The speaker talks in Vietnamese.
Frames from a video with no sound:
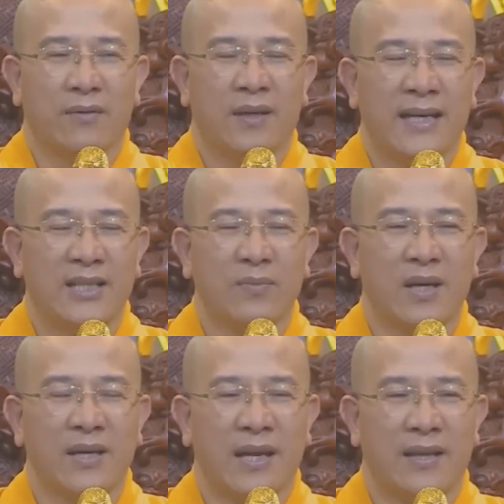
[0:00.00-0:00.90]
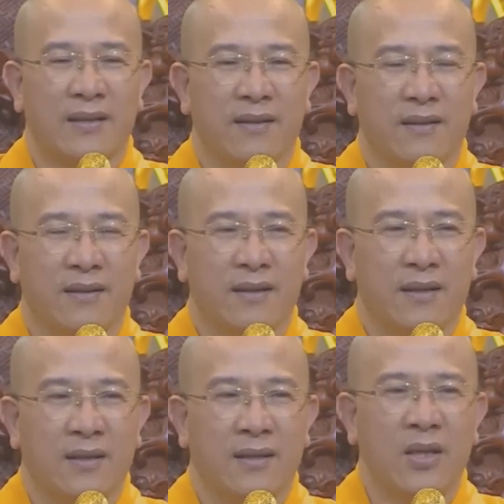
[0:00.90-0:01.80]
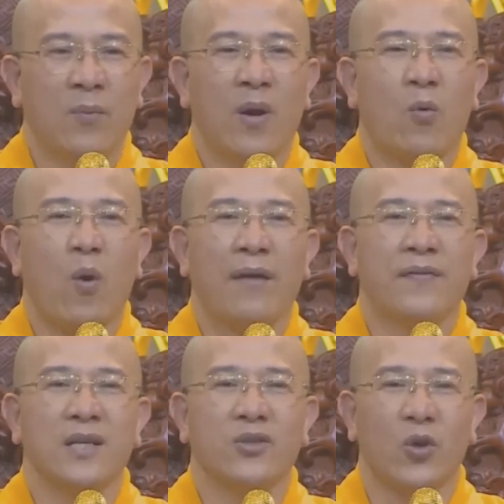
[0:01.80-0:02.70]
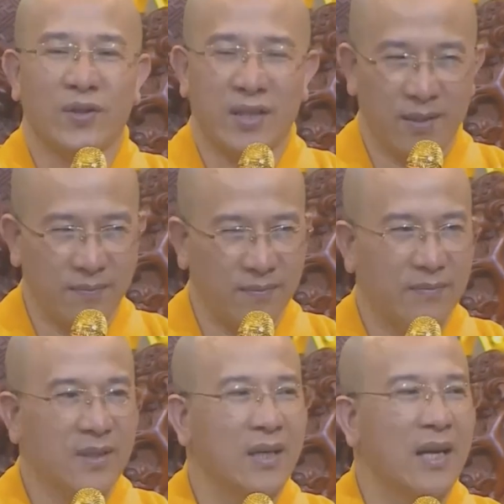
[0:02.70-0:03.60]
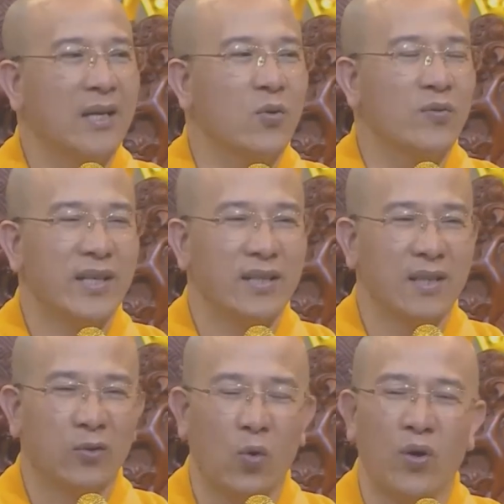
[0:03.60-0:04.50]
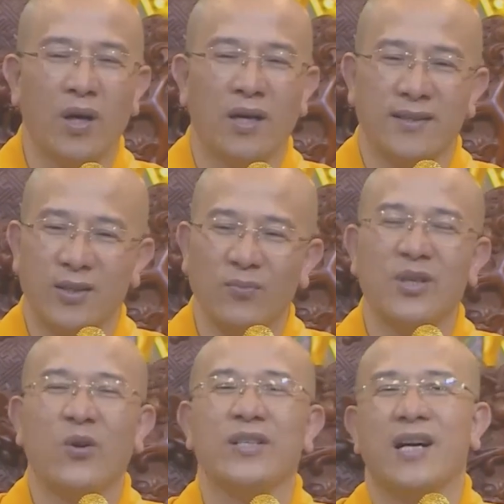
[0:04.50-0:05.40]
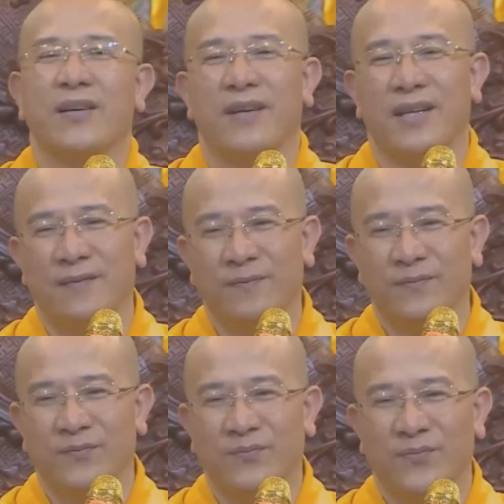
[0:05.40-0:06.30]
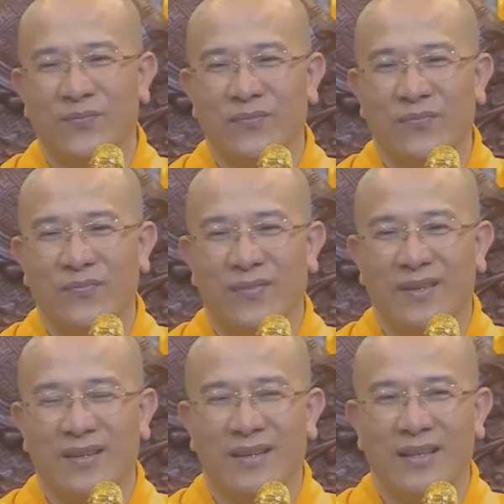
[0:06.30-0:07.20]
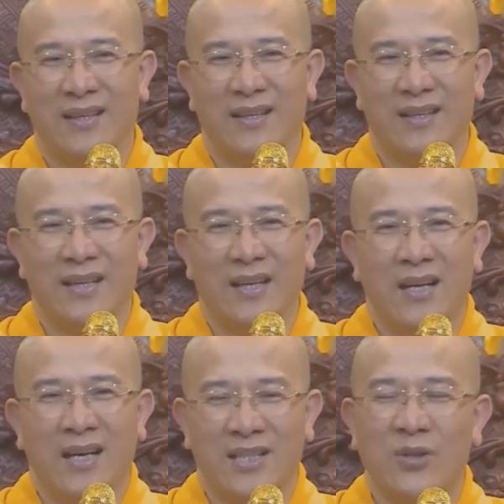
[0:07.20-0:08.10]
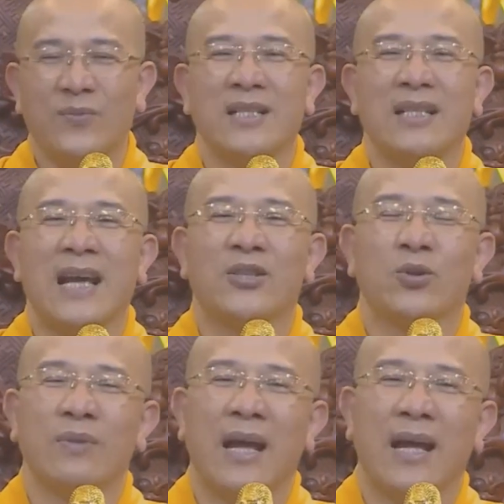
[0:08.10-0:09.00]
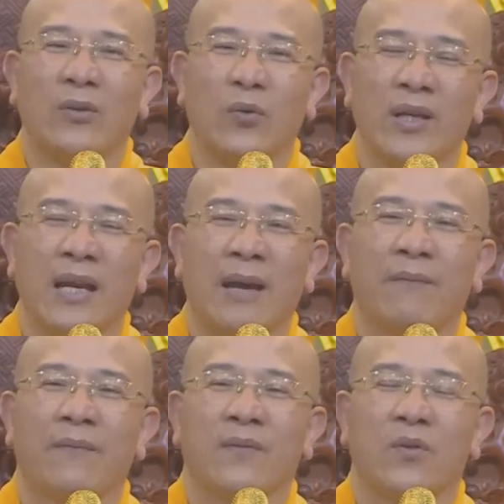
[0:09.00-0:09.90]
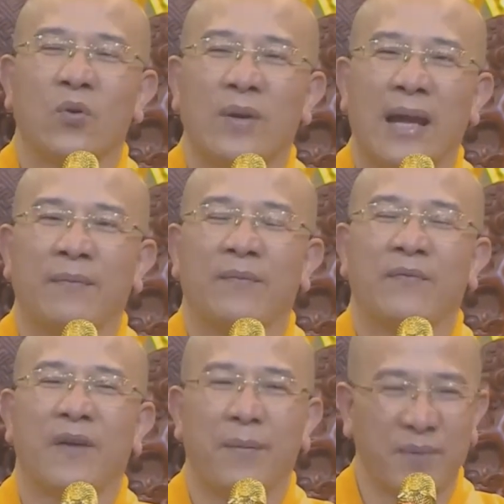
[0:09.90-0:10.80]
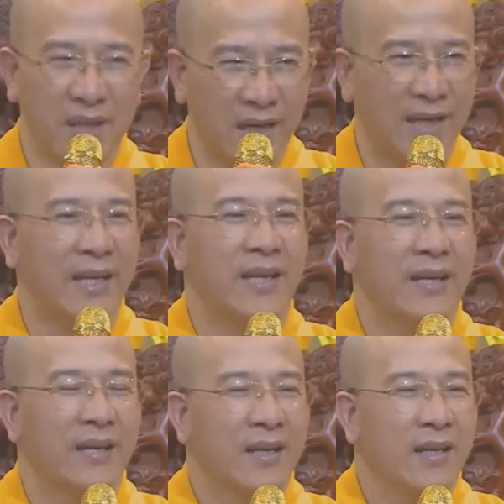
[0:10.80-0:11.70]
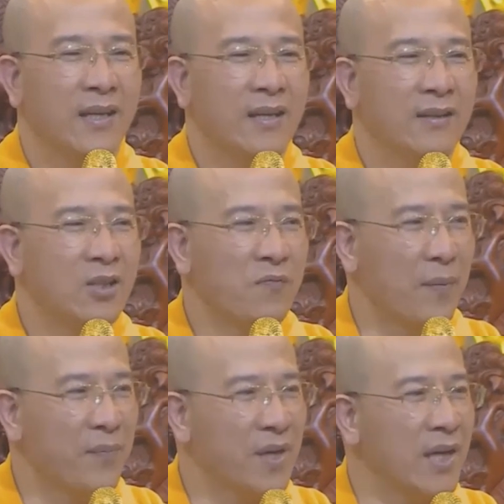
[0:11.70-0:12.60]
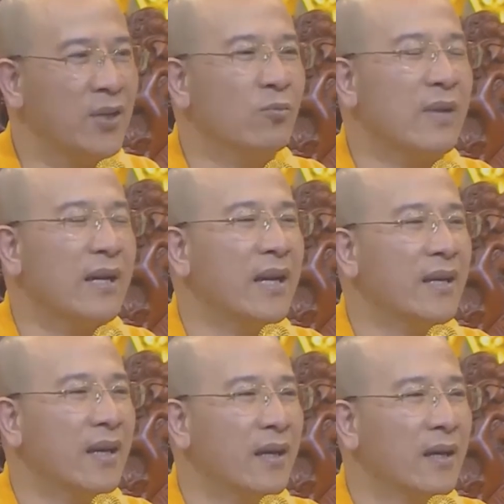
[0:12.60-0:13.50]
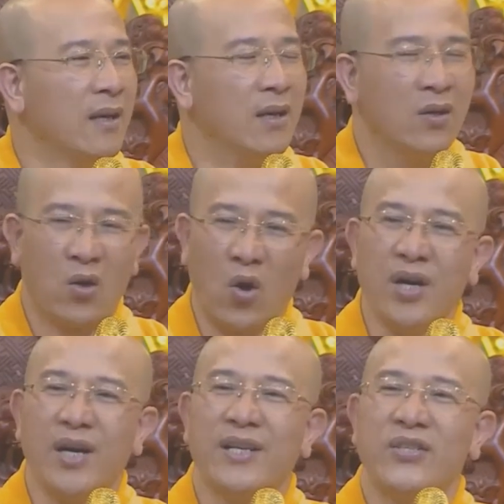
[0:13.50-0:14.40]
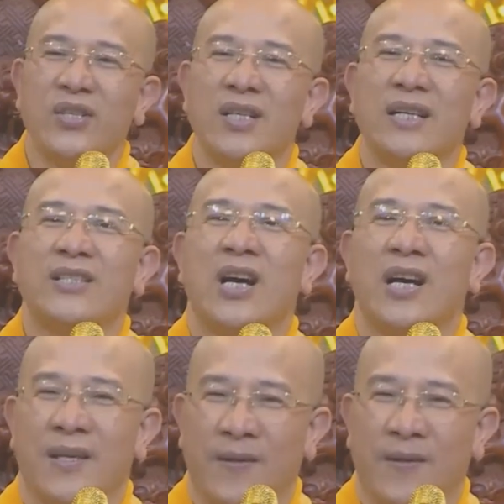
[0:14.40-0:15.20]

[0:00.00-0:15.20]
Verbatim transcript: ngay trong đời này, nếu mà quả phước trổ sớm, người ấy cũng sẽ được thụ hưởng giống như cõi trời vậy. Đấy. Ở trong trần gian chúng ta tuy cũng làm phẩm người đấy, trong phẩm người chúng ta đây á, có người như là trời,